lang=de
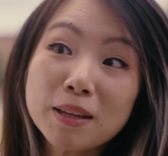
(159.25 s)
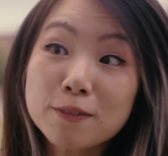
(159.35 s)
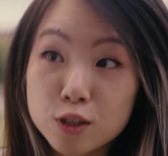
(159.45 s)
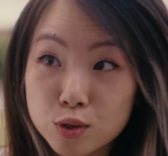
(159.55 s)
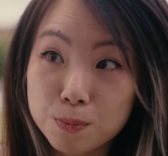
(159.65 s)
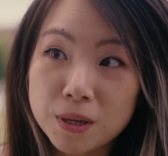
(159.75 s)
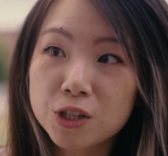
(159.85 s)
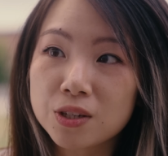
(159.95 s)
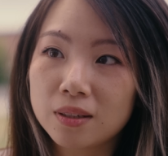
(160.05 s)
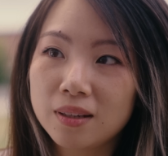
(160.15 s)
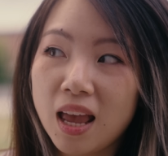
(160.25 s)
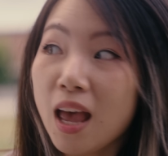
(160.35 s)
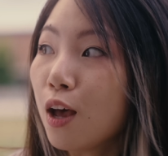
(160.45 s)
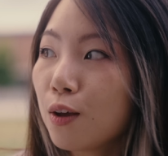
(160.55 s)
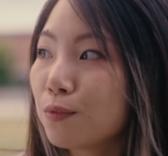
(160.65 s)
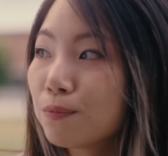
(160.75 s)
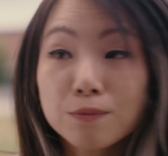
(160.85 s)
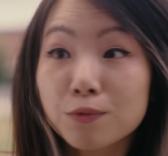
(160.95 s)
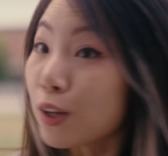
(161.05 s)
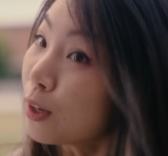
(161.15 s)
etwas zu pitchen. Wir